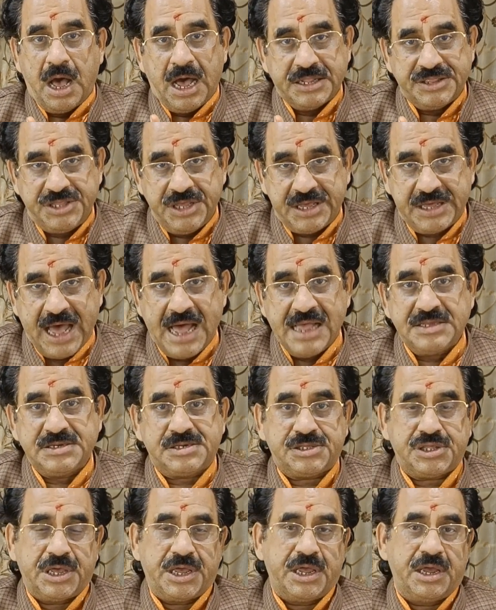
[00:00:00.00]

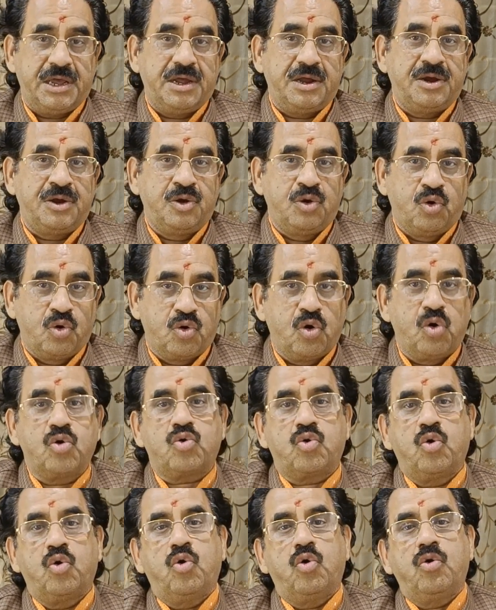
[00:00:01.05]
अधिकांशतः लोगों
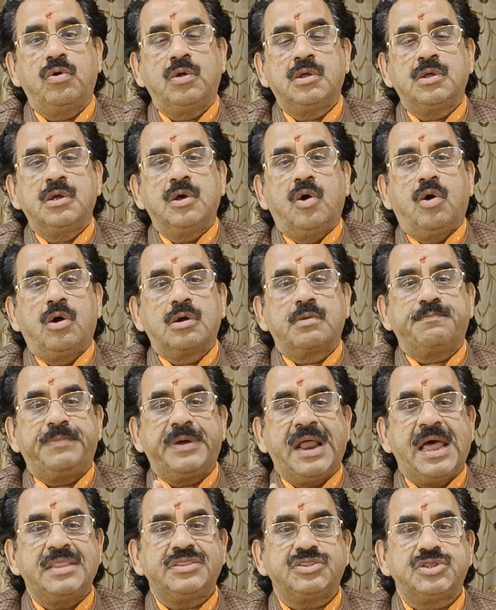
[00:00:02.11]
को और
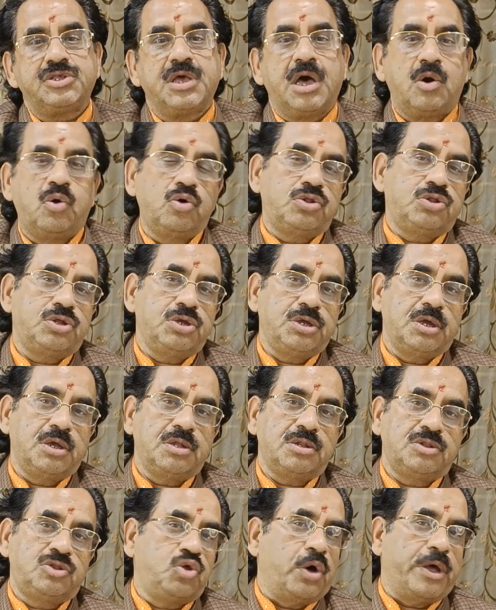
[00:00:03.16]
भ्रांतियाँ होती
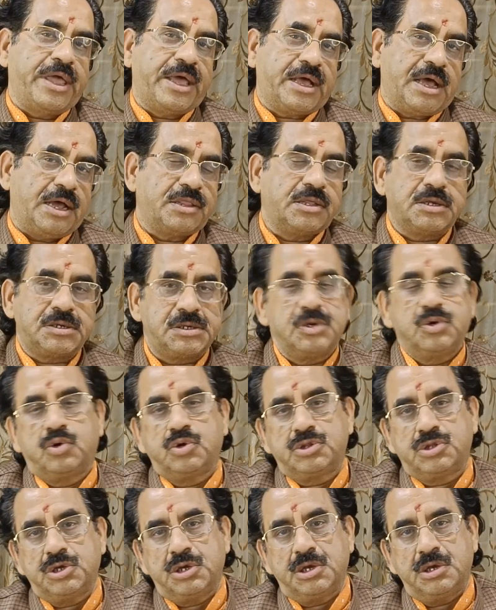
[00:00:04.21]
हैं दो एकादशी
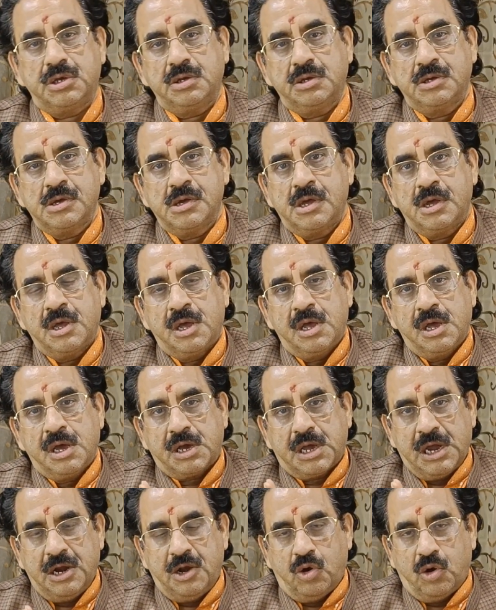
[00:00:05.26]
होती हैं
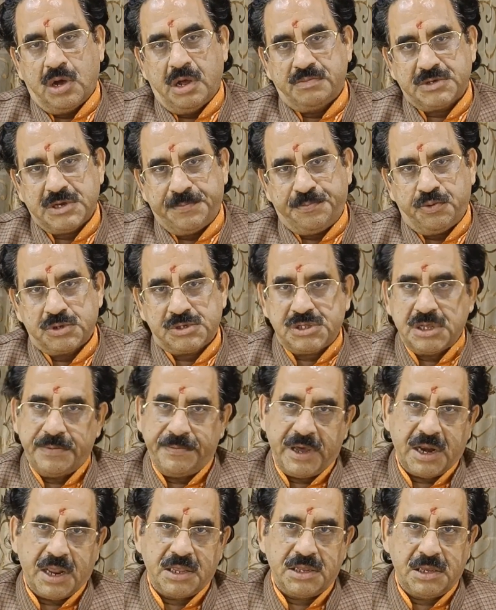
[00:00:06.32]
कई लोग हमसे पूछते हैं
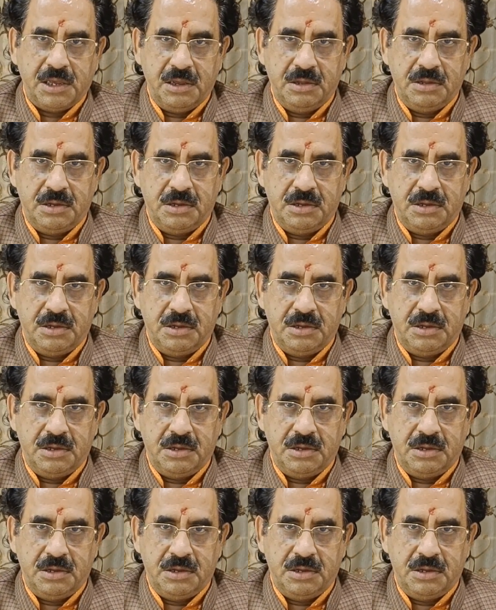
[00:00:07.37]
महाराज जी